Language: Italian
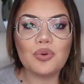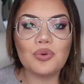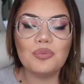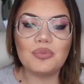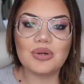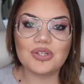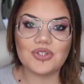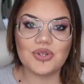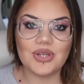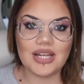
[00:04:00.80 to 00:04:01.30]
Un
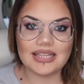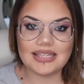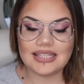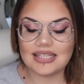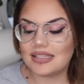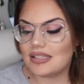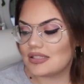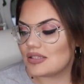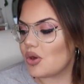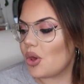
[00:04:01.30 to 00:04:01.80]
bacione a
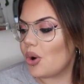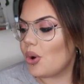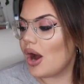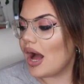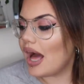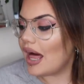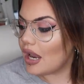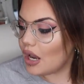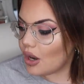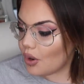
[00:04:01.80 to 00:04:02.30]
te
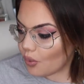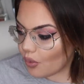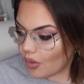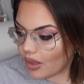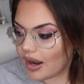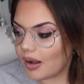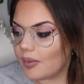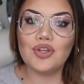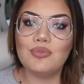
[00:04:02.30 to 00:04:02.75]
tesoro Allora,